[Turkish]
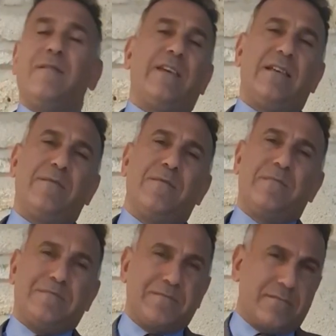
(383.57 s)
Ve
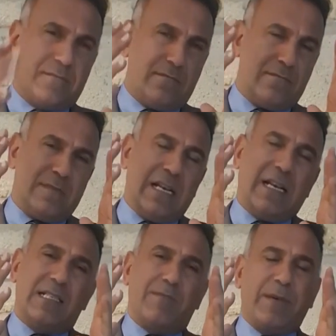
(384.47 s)

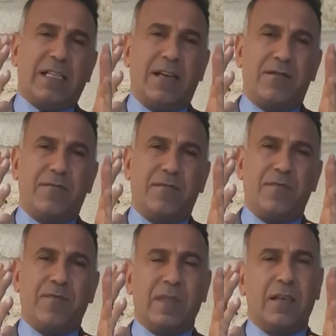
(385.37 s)
kız bebekler
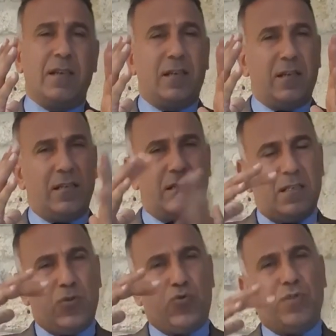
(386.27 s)

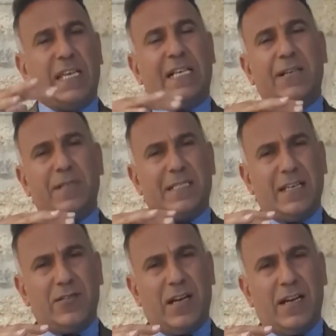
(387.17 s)
Güney Kıbrıs'ta
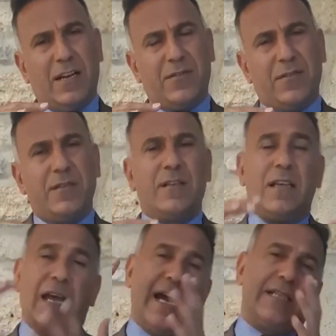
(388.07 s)
yaşarlar.
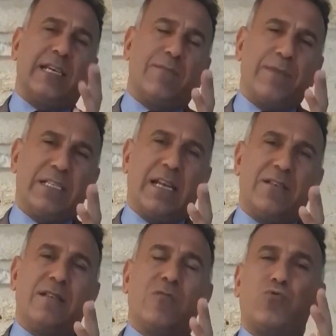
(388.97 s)
Erkek
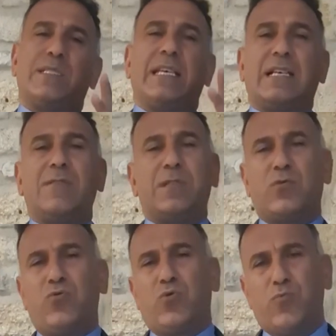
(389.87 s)
bebekler Kuzey
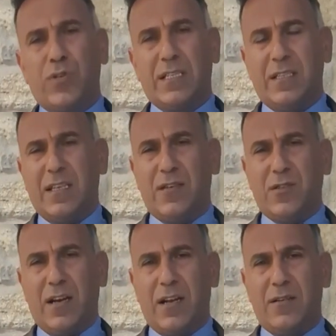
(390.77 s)
Kıbrıs Türk Cumhuriyeti'nde
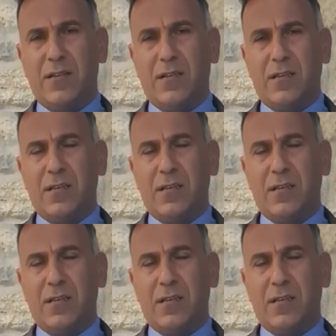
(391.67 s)
yaşarlar.